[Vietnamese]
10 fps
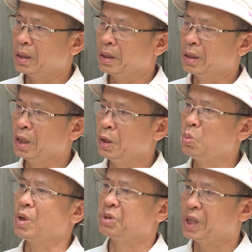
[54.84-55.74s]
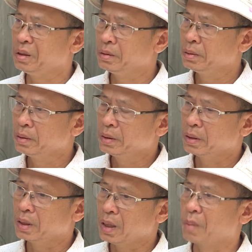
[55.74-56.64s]
đi đúng lòng dân,
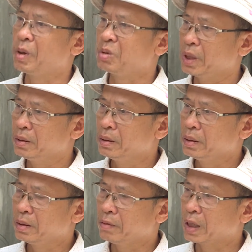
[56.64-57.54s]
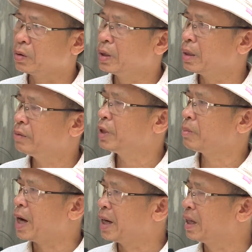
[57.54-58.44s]
hợp lòng dân, và tôi đã
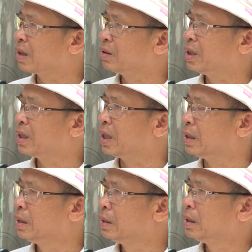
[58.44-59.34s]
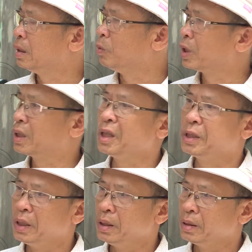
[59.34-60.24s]
viết bài là có nghĩa là một cái cơ
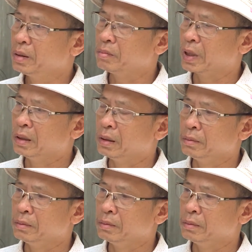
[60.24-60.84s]
chế mà